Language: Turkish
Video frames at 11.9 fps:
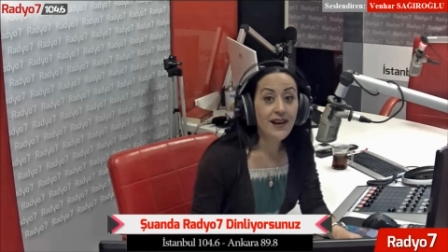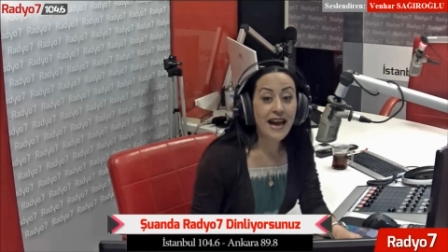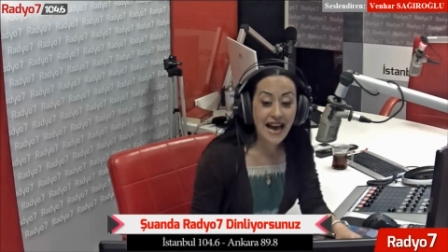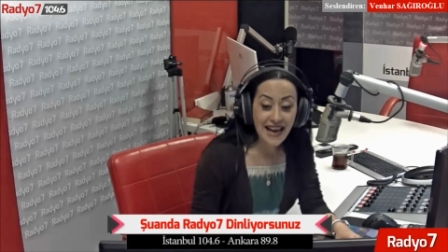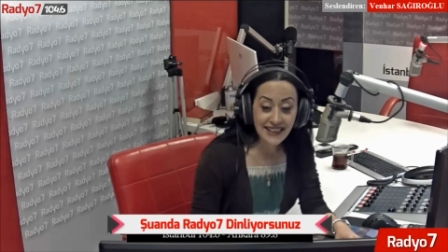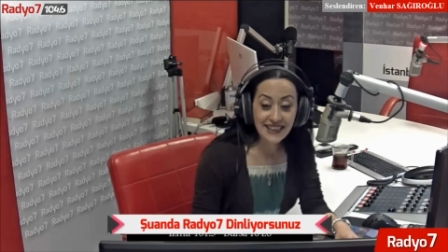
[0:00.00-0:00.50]

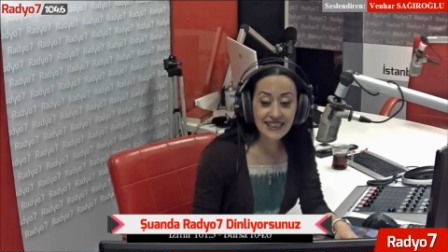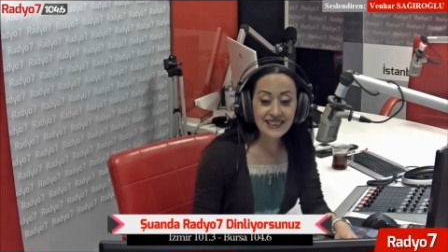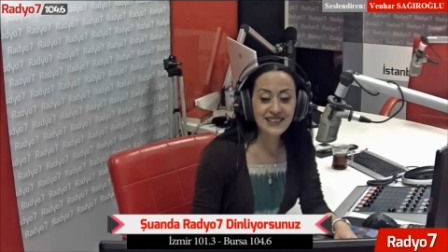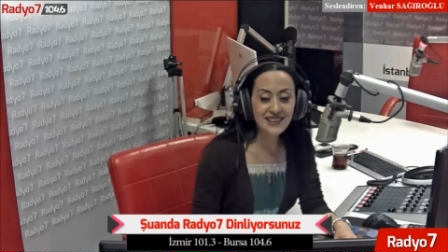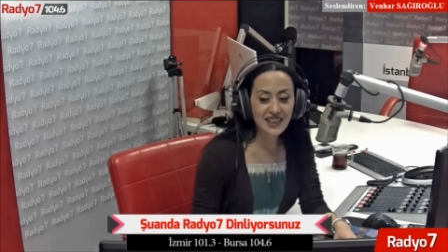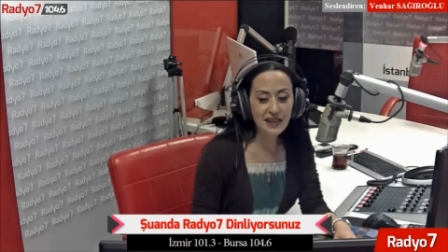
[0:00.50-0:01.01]

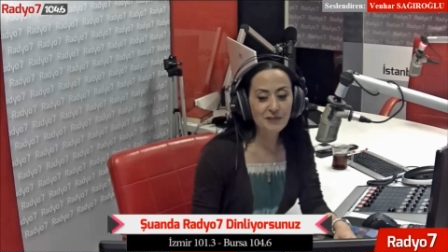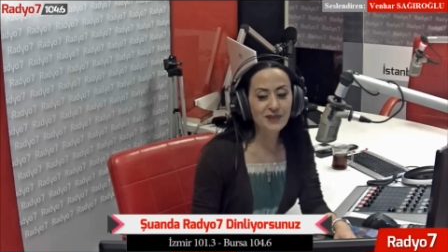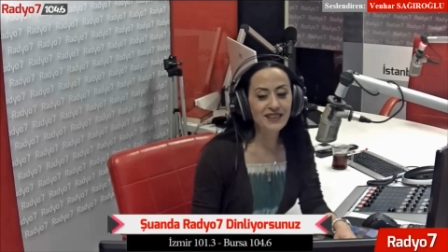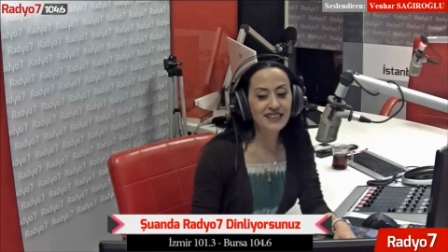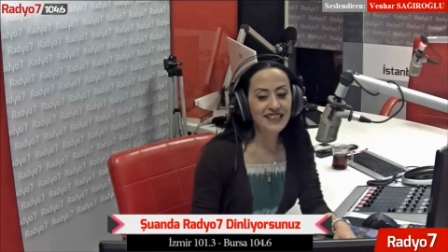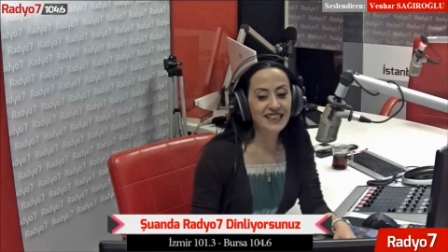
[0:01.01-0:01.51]
Herkesin yattığı
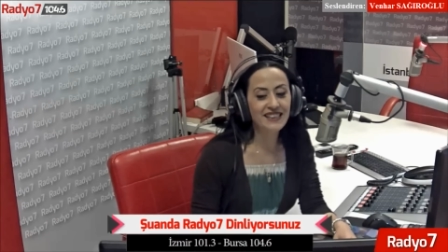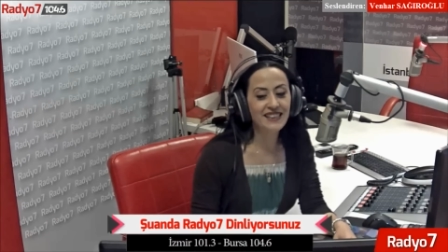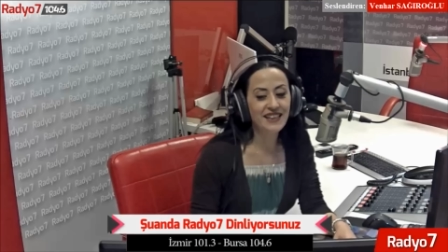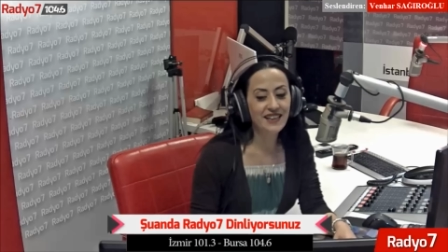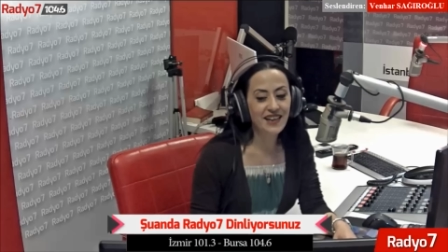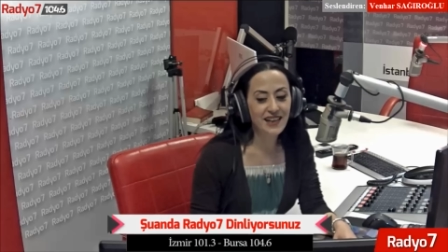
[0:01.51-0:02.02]

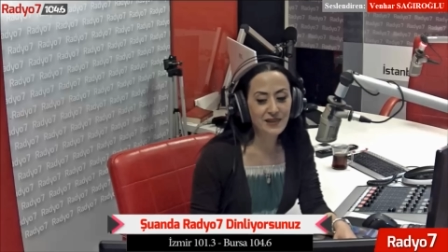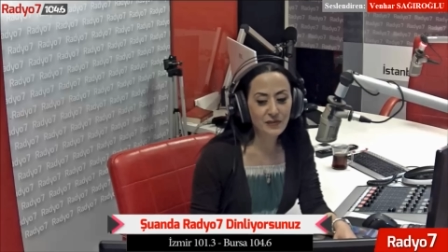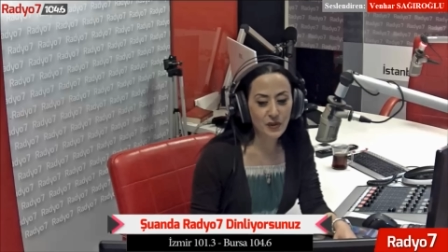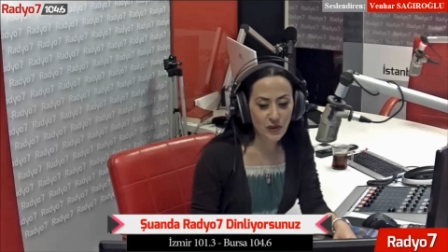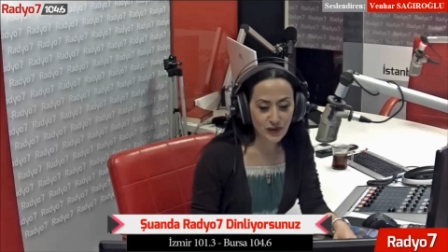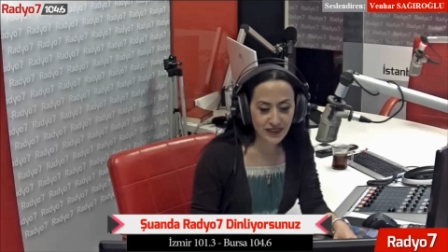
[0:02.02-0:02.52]
yanına
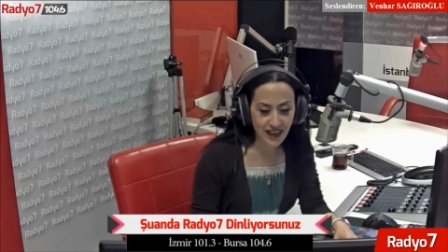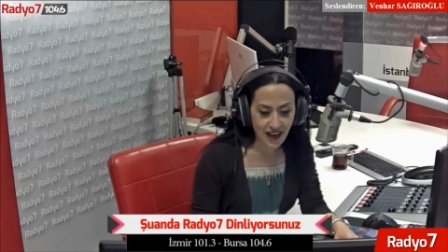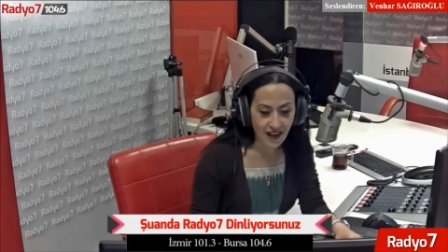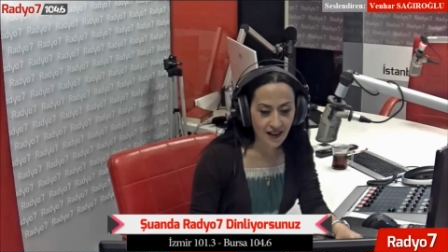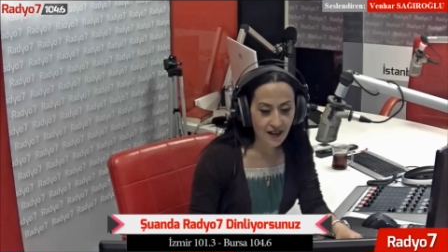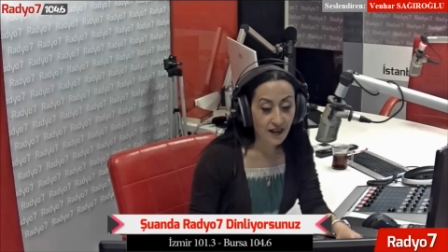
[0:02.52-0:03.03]
kalmıyor
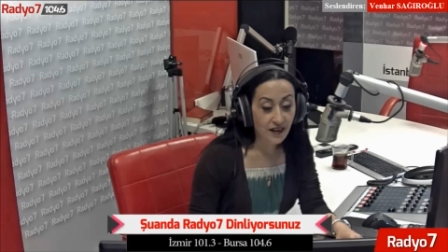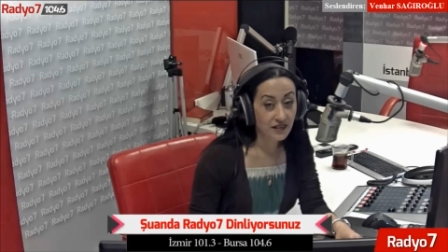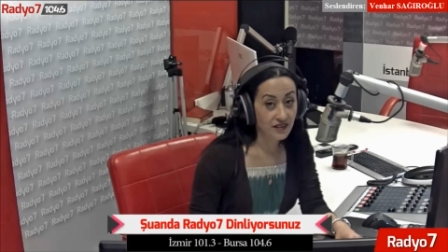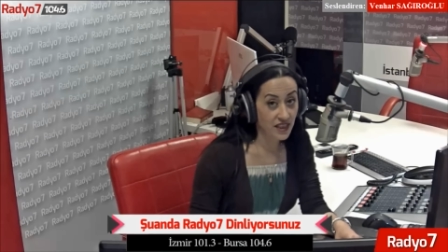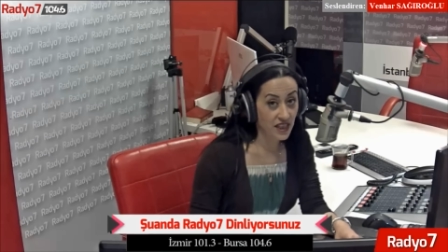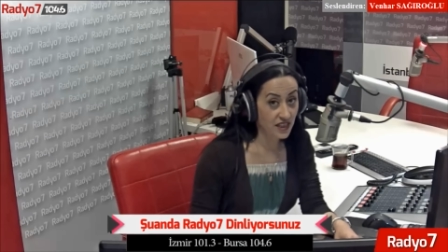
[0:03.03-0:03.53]
da
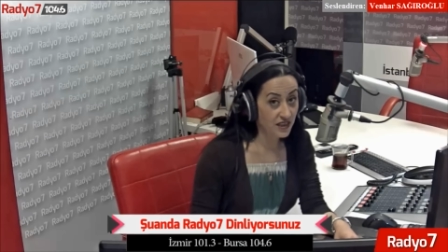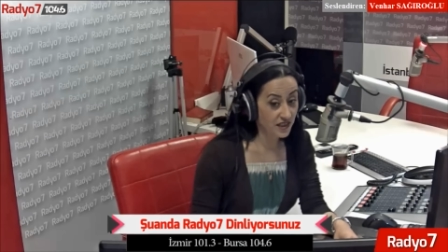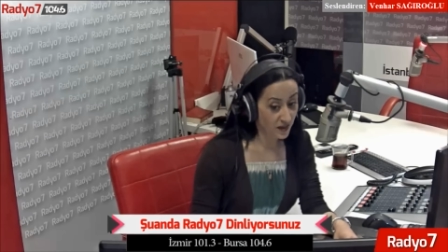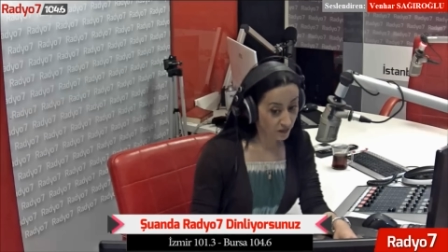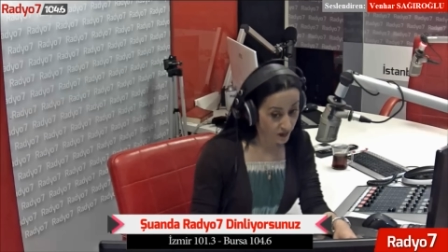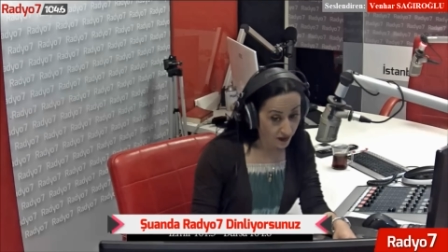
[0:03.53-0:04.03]
senin
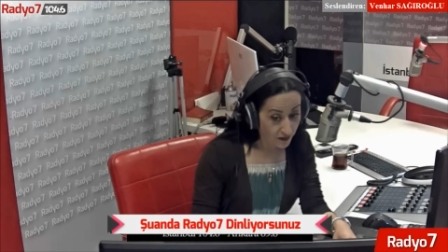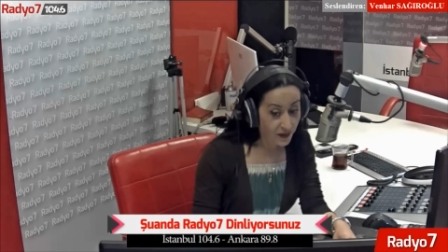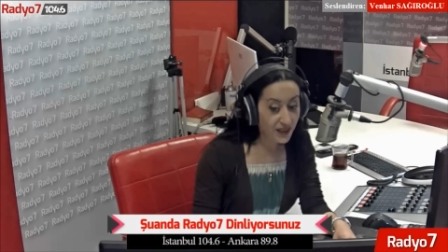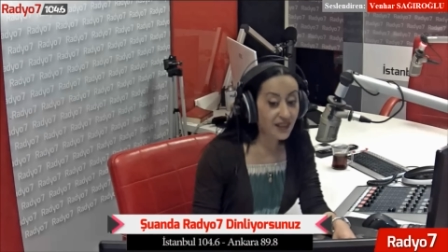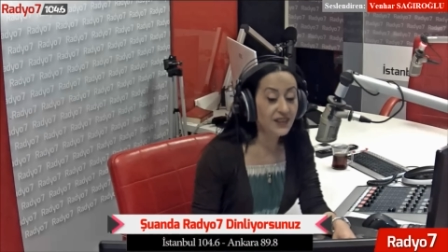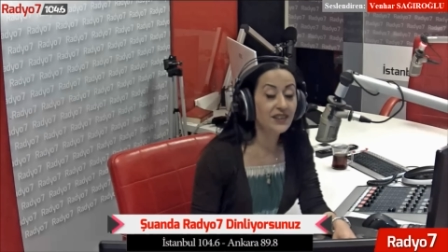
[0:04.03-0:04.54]
yaptığın mı
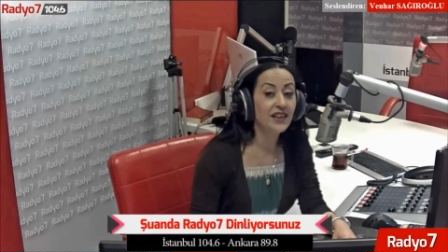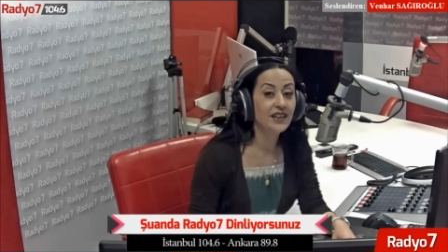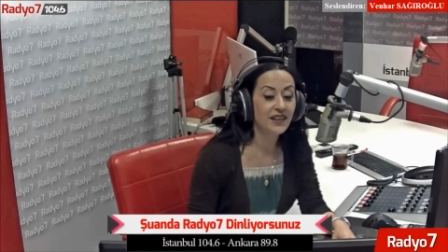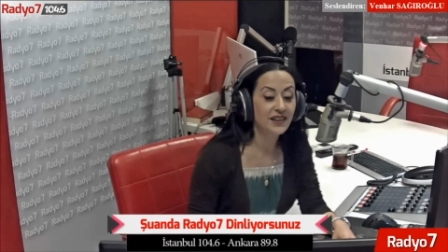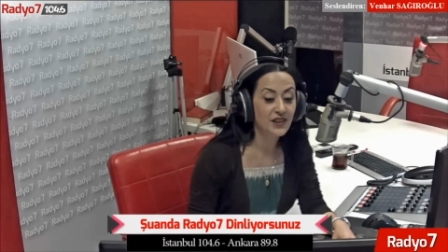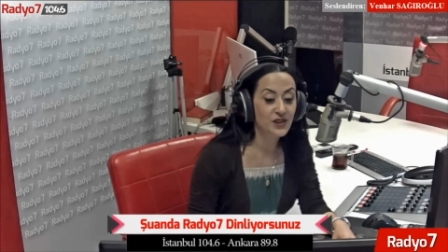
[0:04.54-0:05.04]
yanına
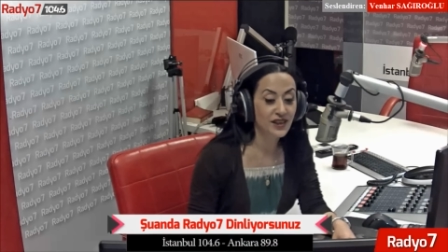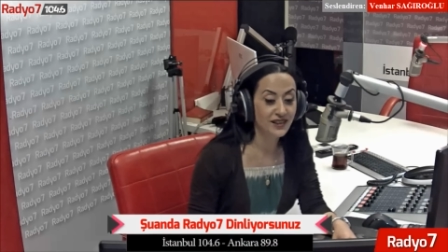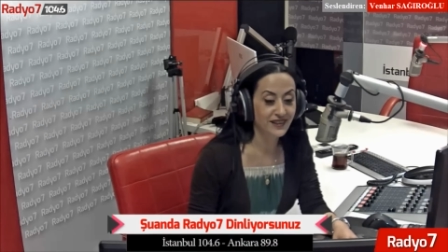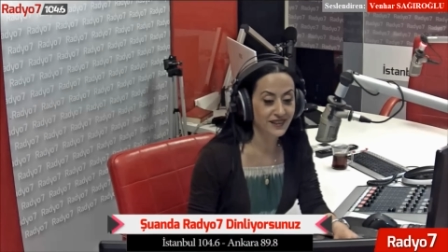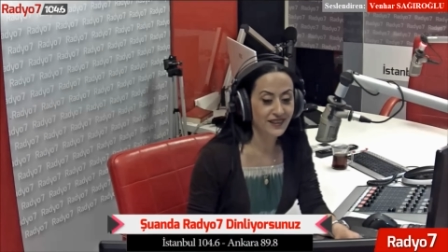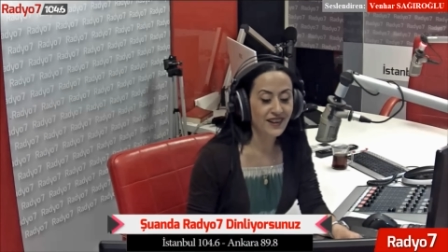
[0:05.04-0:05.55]

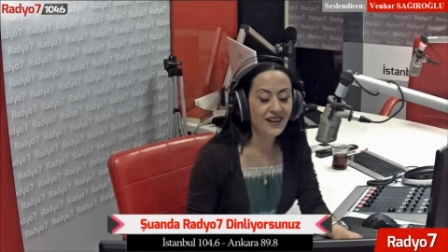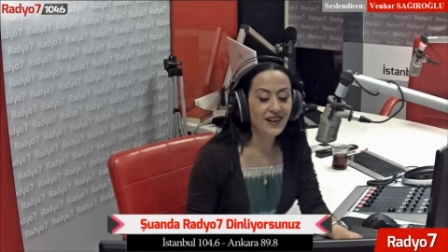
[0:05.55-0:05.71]
kalacak?''